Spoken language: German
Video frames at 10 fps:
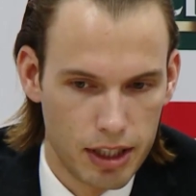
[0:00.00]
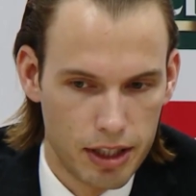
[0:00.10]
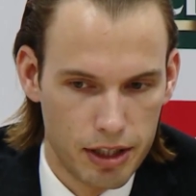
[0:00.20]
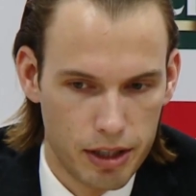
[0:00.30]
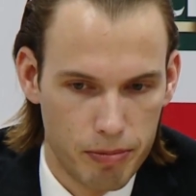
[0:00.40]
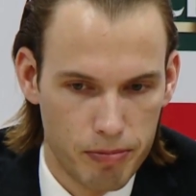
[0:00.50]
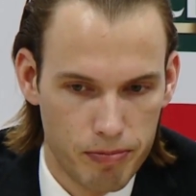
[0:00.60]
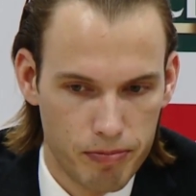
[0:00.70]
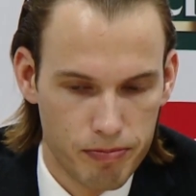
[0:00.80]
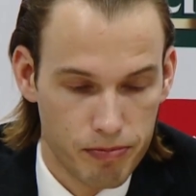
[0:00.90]
Ähm,
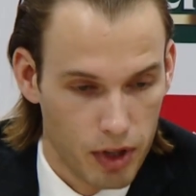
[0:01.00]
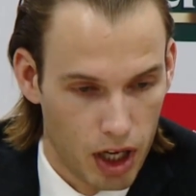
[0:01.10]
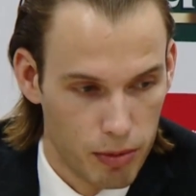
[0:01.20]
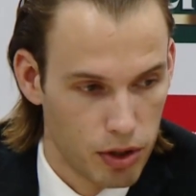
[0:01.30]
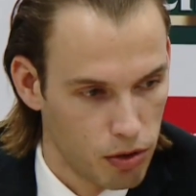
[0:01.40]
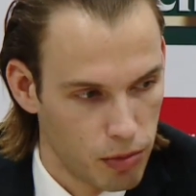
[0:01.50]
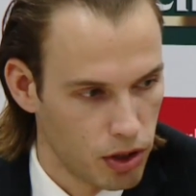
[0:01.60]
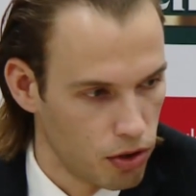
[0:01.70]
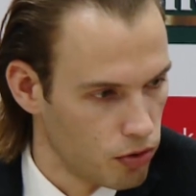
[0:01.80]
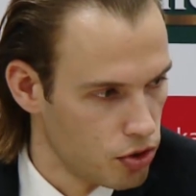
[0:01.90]
aber nochmal
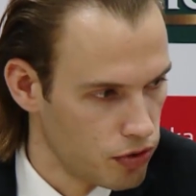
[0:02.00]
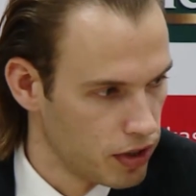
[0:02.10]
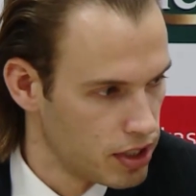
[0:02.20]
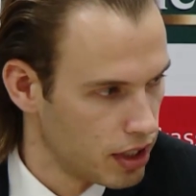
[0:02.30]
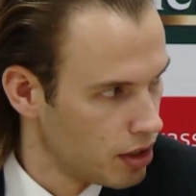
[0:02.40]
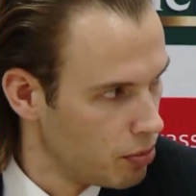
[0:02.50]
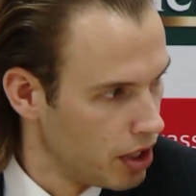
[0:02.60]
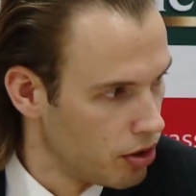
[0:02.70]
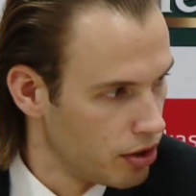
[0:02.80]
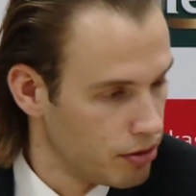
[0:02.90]
Glückwunsch, wie gesagt, an
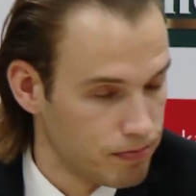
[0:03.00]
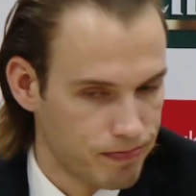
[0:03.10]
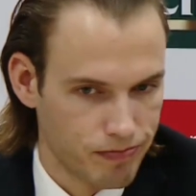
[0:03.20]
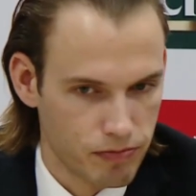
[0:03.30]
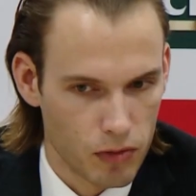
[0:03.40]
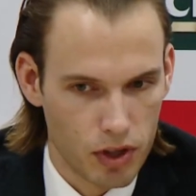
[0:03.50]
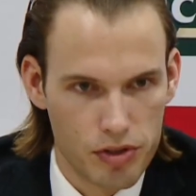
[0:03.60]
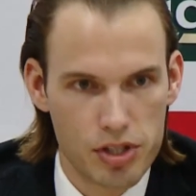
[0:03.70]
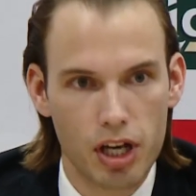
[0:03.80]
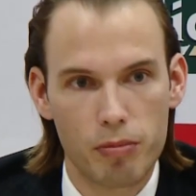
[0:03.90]
Bayreuth.
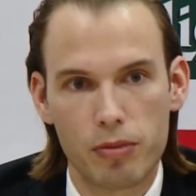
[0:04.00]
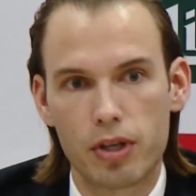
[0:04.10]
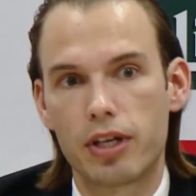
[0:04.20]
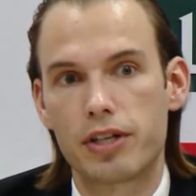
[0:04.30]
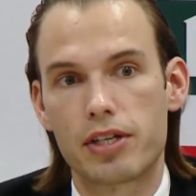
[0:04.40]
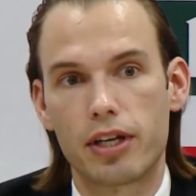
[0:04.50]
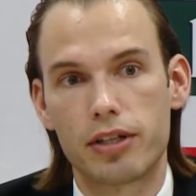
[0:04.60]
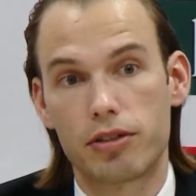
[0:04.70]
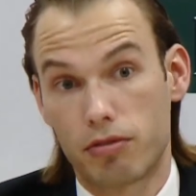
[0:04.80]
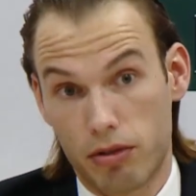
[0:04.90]
Sie haben äh,
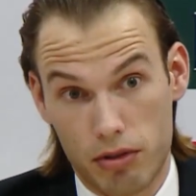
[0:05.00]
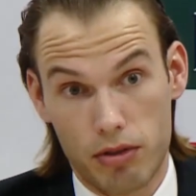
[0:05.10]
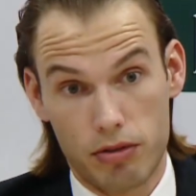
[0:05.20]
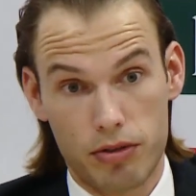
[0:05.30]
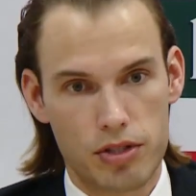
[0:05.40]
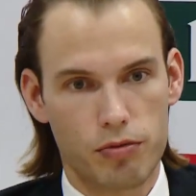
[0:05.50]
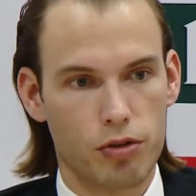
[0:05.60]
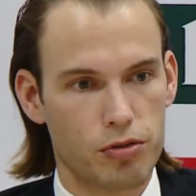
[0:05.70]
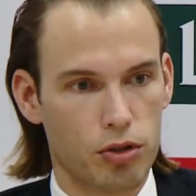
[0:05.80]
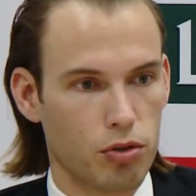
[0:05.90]
letztendlich äh, diese
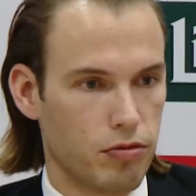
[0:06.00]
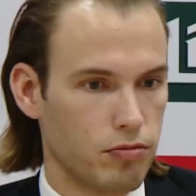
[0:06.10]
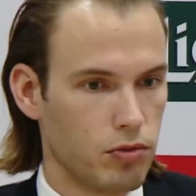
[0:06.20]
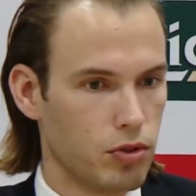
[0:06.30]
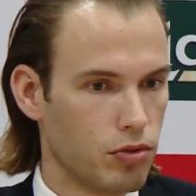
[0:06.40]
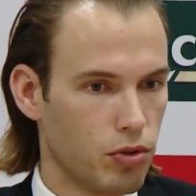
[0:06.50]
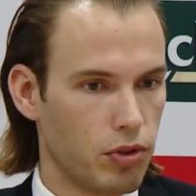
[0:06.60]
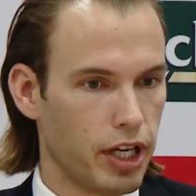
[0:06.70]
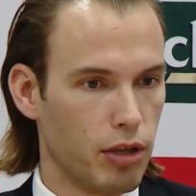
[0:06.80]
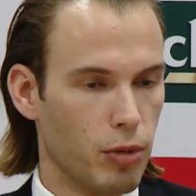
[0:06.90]
Würfe getroffen und,
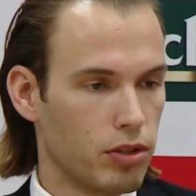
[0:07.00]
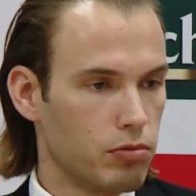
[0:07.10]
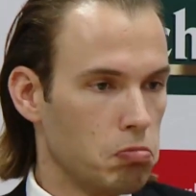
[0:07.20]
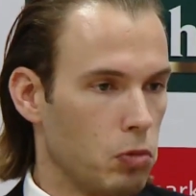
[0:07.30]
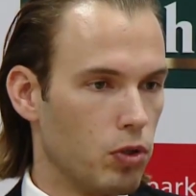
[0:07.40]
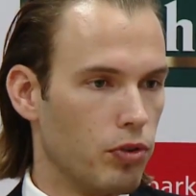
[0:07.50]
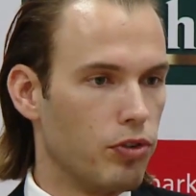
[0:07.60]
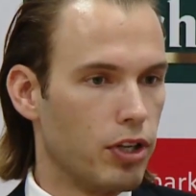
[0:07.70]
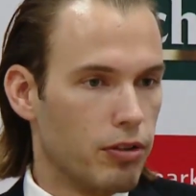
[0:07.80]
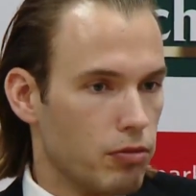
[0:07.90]
und reingemacht.
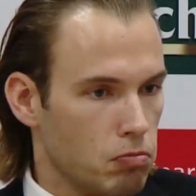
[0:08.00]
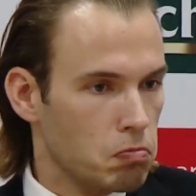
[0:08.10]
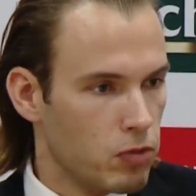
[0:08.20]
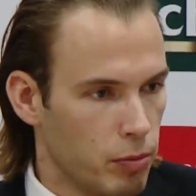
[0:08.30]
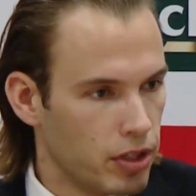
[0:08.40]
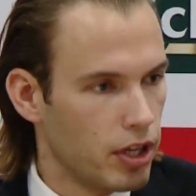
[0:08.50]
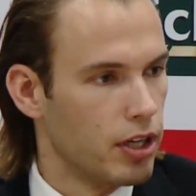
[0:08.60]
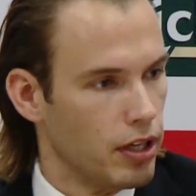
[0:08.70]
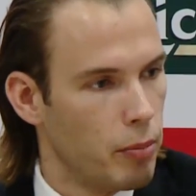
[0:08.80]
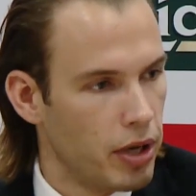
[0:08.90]
Und äh, wenn man
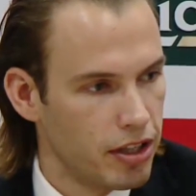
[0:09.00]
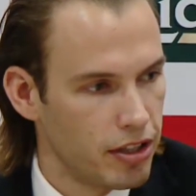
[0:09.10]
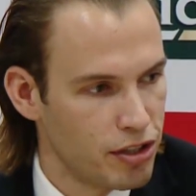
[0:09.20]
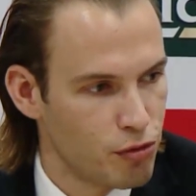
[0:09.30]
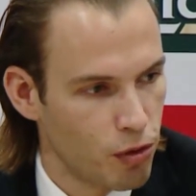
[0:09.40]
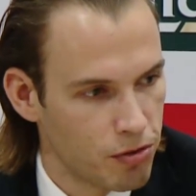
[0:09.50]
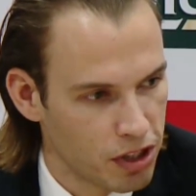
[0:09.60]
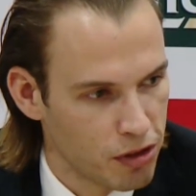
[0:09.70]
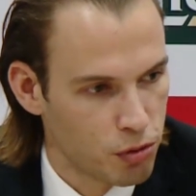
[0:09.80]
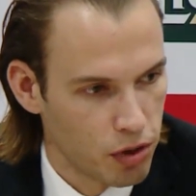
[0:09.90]
am Ende diese Würfe
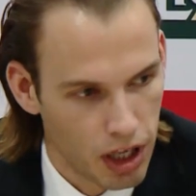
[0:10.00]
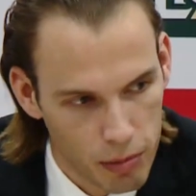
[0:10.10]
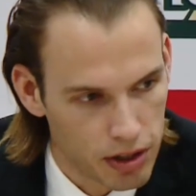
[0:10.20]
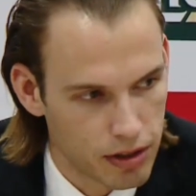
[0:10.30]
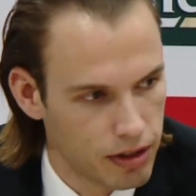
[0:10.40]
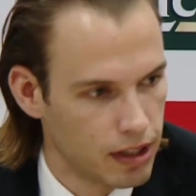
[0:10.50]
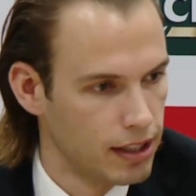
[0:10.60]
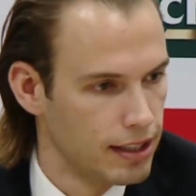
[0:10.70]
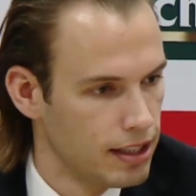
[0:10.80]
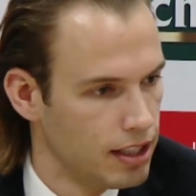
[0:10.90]
trifft und reinmacht, dann
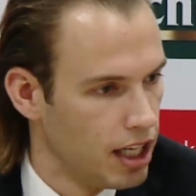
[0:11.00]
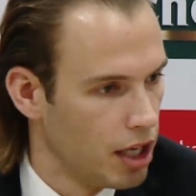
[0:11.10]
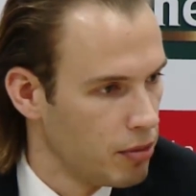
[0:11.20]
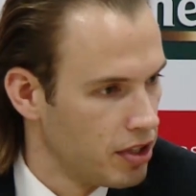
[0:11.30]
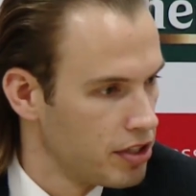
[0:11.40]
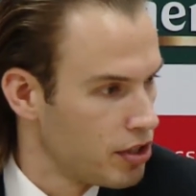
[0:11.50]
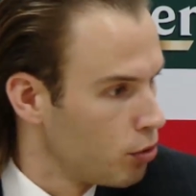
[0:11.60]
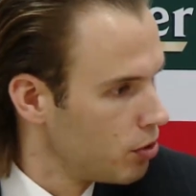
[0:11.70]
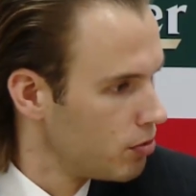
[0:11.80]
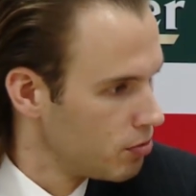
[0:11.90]
hat man halt
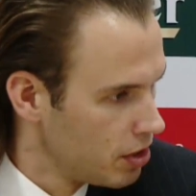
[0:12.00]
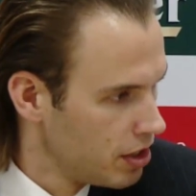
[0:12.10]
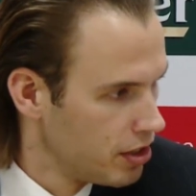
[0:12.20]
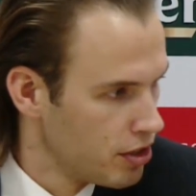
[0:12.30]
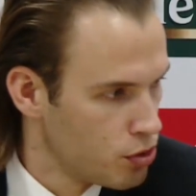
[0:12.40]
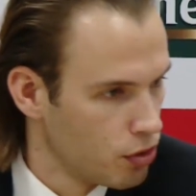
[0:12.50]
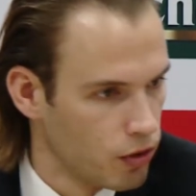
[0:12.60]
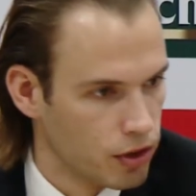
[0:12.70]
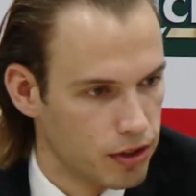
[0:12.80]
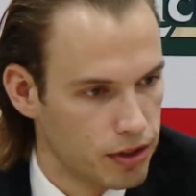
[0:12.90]
auch verdient, dann zu,
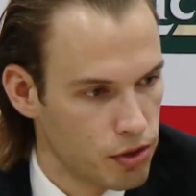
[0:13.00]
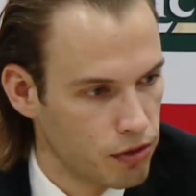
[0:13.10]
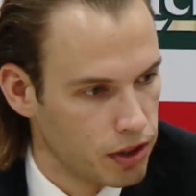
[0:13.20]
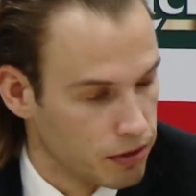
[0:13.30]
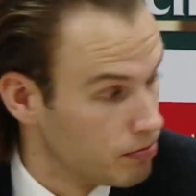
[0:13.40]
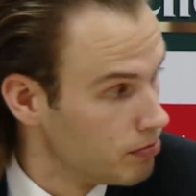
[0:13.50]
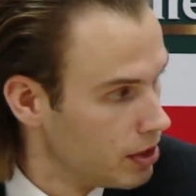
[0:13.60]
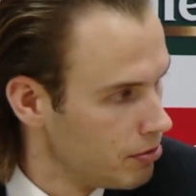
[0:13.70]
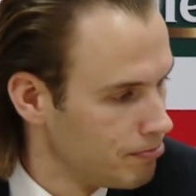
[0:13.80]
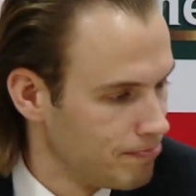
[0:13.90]
gewonnen, zu gewinnen. Ja.
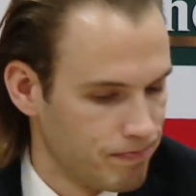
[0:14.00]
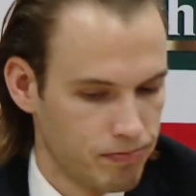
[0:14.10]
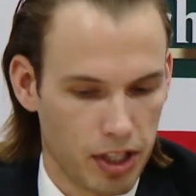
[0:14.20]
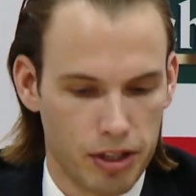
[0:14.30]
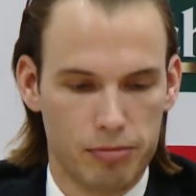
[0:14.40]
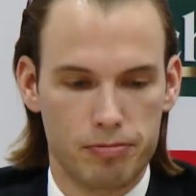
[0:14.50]
Danke.